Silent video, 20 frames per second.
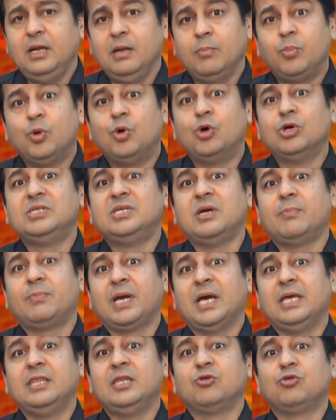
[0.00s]
रिपोर्ट
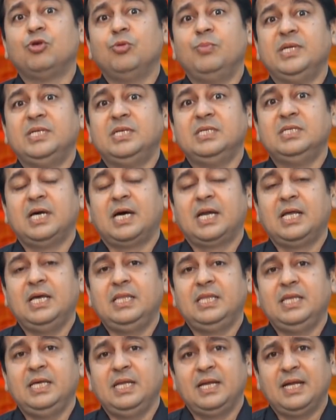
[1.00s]
जब केंद्र को भेजी जा
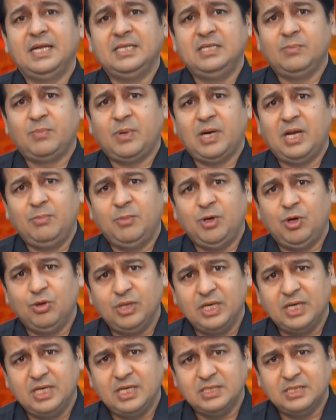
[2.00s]
रही थी राज्यपाल
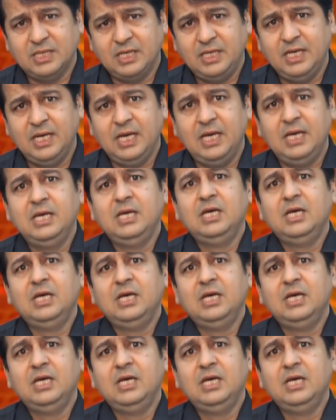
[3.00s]
महोदय के जरिए